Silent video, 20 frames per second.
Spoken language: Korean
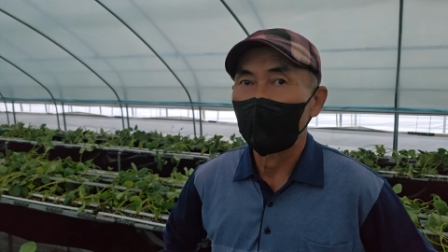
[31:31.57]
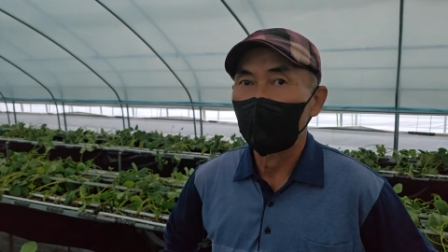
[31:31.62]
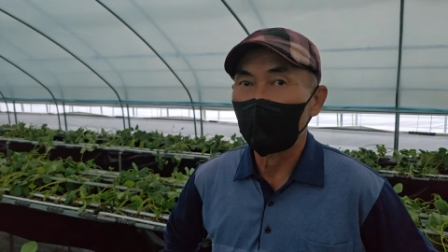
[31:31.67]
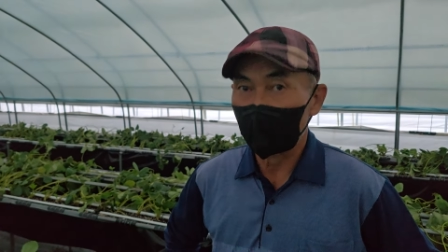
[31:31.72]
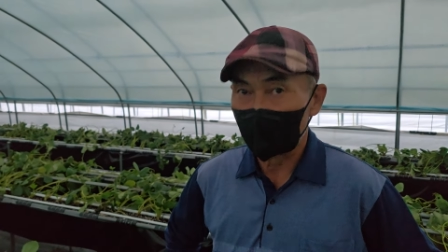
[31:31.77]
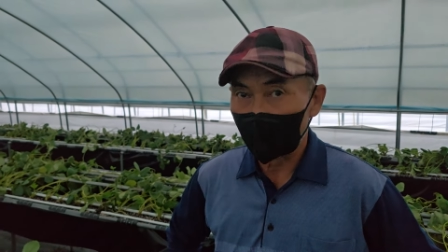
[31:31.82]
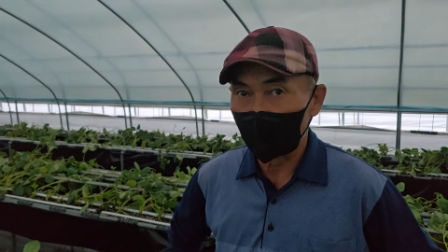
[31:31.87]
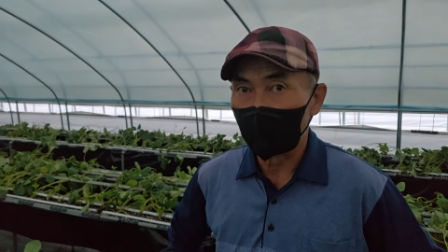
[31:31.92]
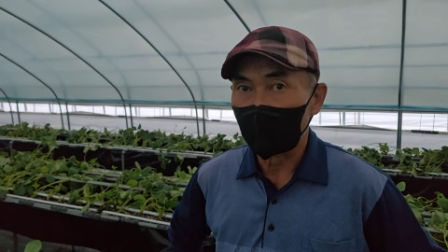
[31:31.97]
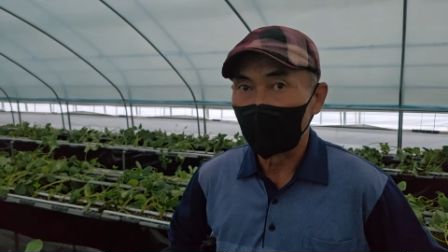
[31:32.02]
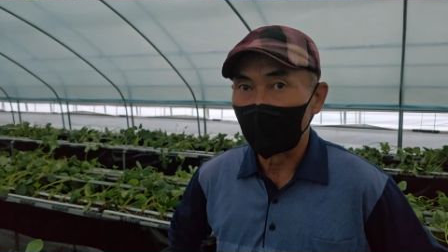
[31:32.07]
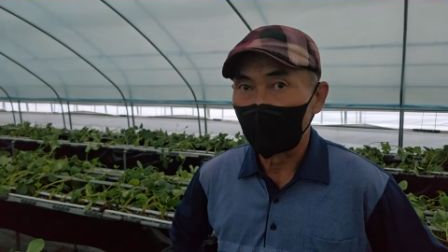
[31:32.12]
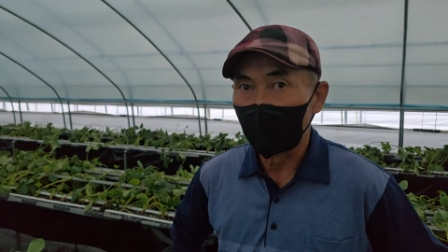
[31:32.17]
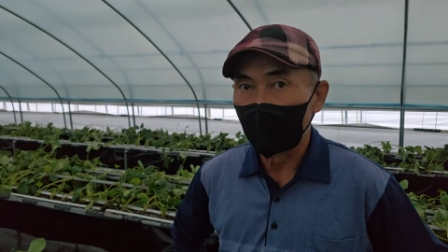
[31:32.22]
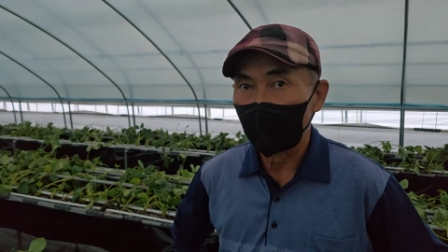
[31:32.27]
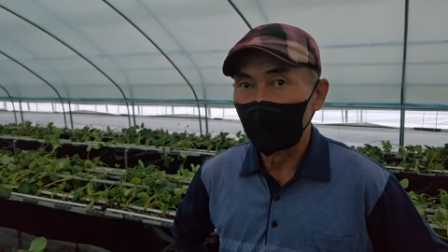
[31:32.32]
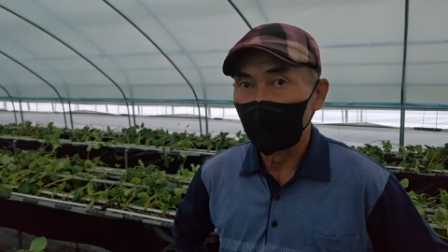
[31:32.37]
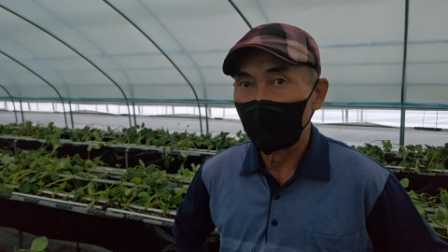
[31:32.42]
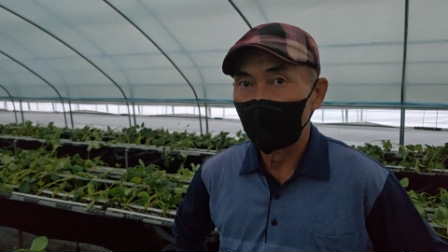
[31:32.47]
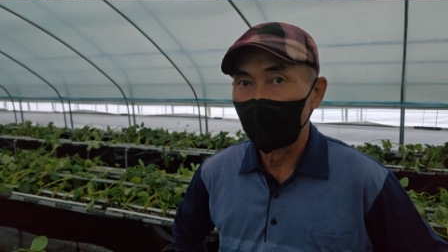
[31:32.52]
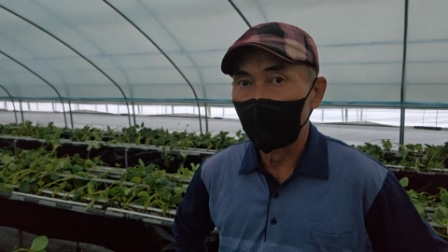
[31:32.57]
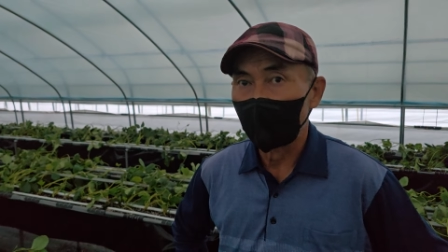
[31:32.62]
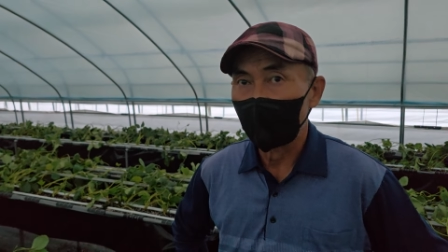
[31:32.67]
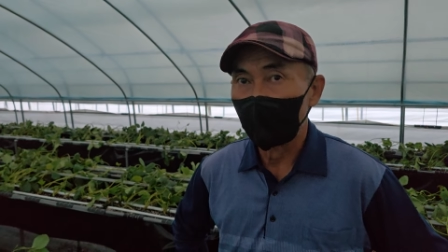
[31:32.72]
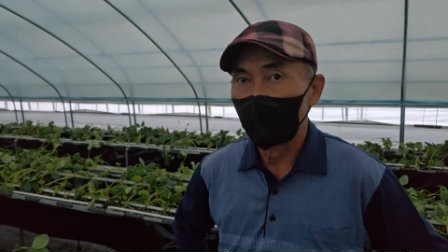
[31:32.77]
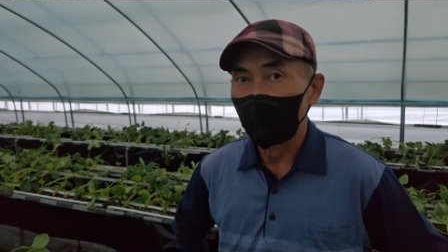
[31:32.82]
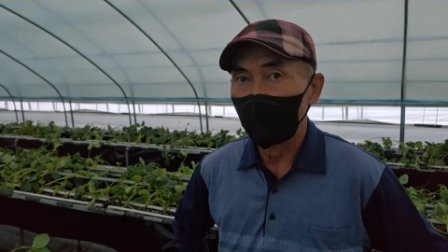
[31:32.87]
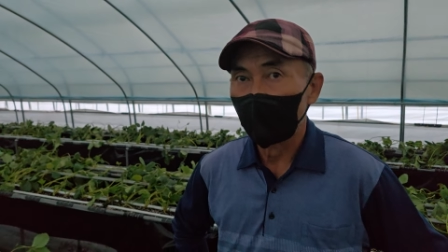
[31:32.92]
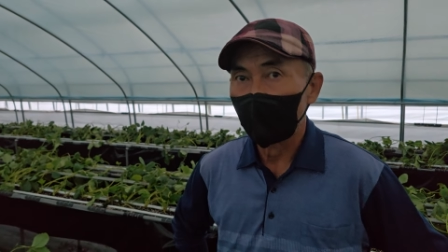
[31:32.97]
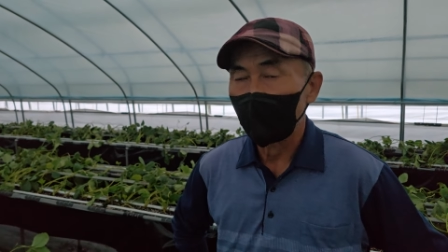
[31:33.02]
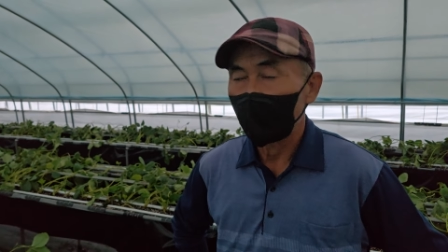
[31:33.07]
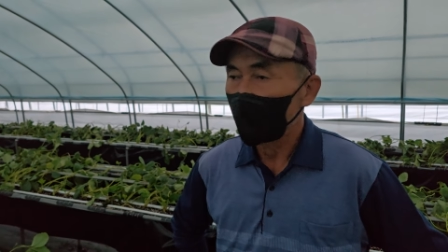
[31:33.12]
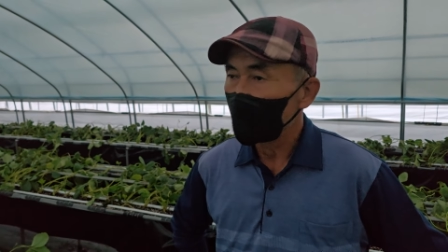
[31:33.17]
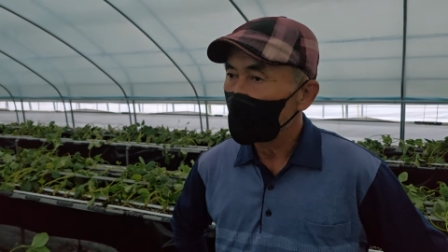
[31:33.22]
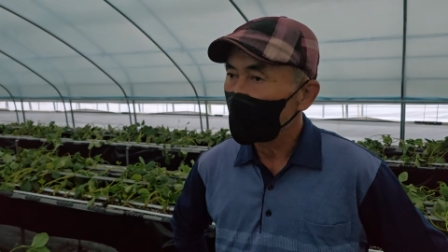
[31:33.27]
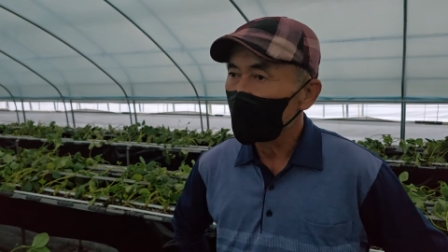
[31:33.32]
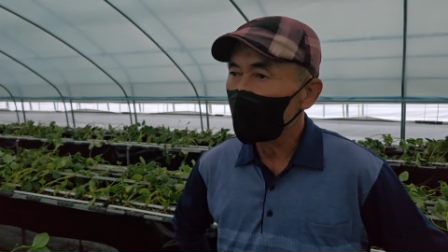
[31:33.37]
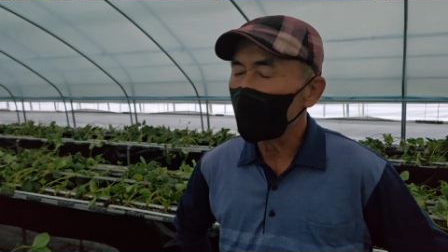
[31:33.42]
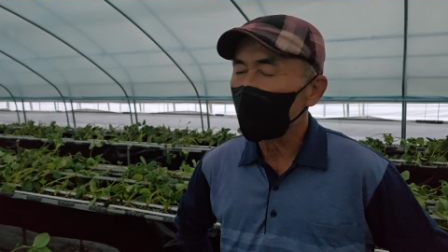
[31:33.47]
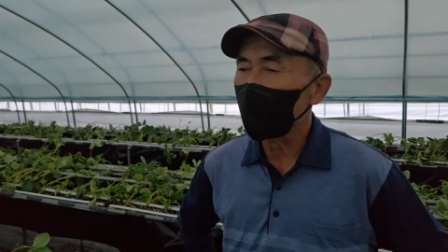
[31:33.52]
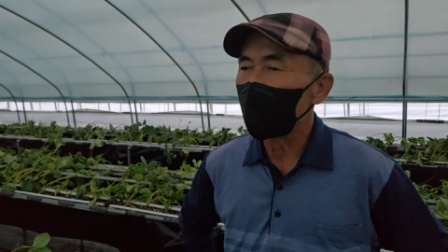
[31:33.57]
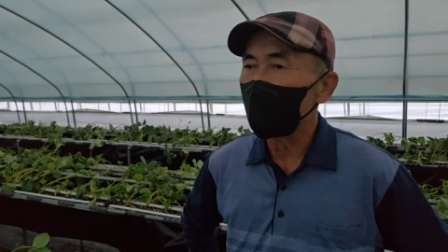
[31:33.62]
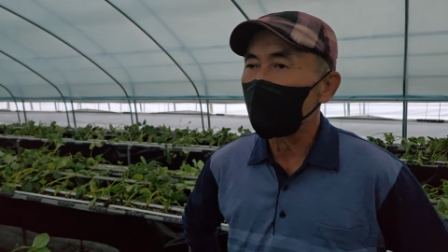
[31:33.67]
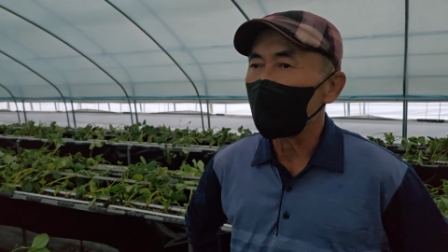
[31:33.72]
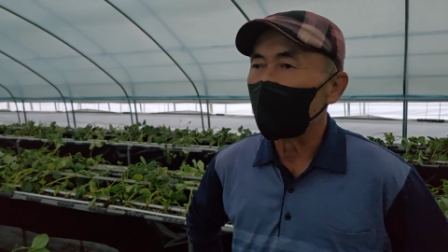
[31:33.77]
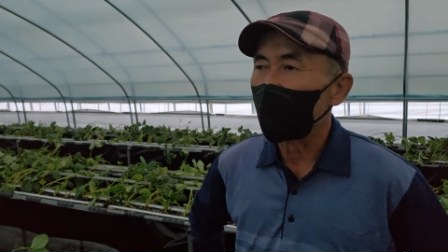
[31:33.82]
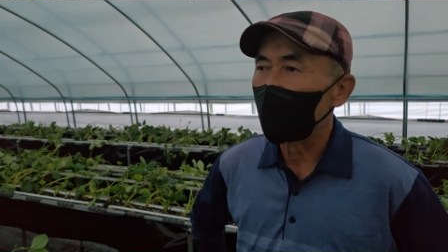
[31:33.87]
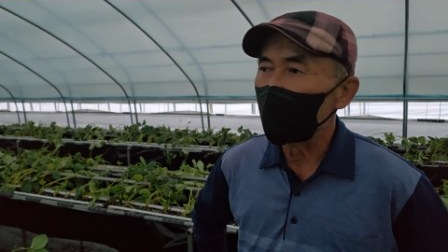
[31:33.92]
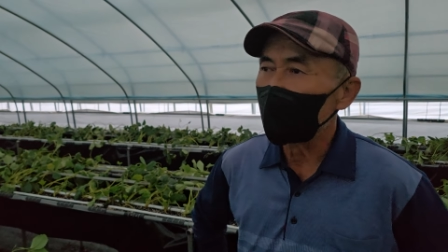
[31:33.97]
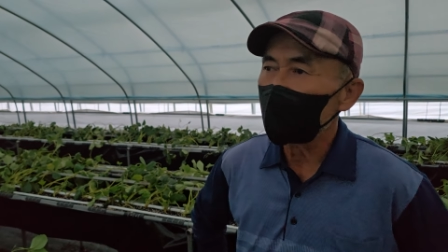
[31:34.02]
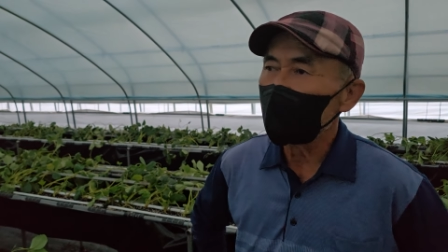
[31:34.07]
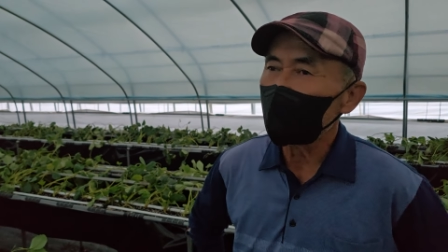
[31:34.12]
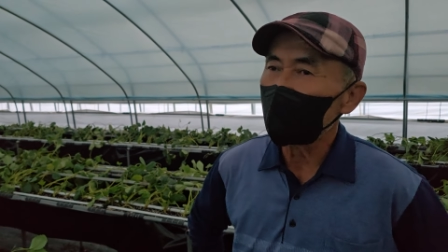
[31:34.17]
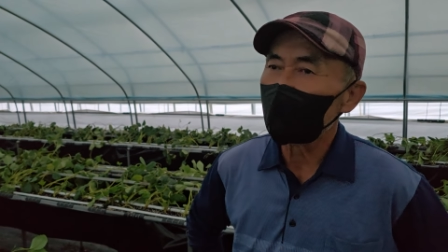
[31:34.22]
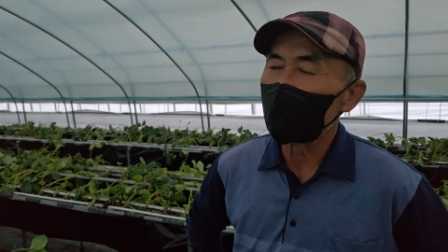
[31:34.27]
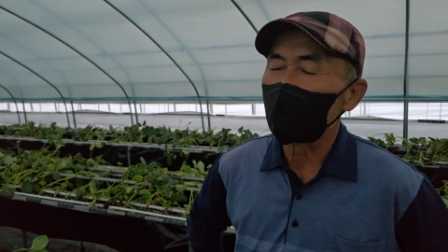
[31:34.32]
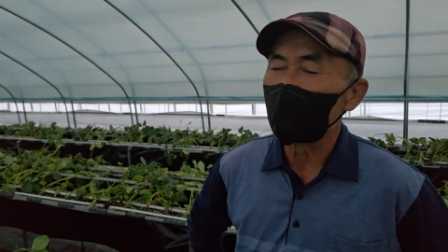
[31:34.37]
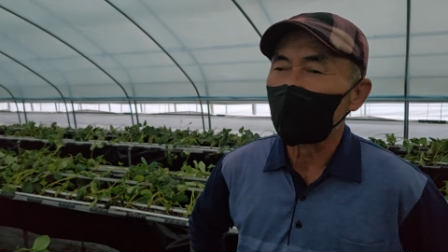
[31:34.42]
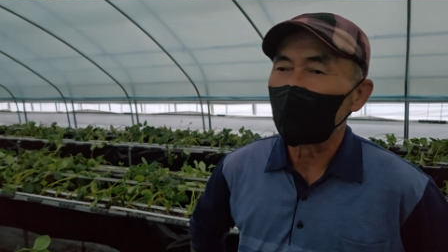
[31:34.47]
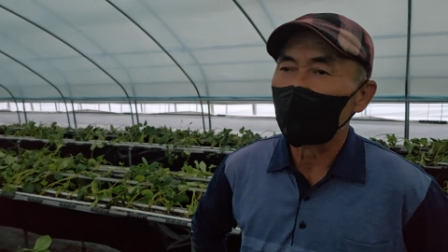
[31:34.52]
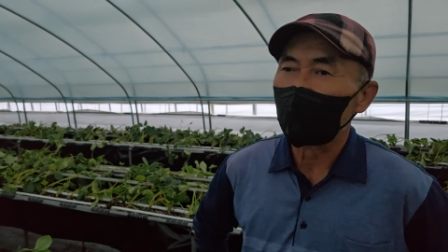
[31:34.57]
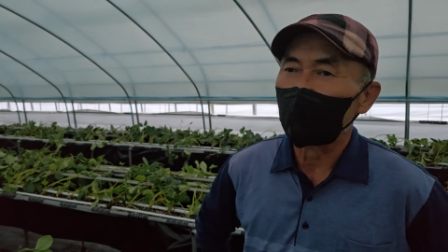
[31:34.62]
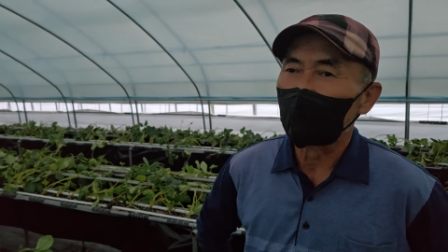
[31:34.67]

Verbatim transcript: 북쪽으로. 예. 그러면 한번 열었다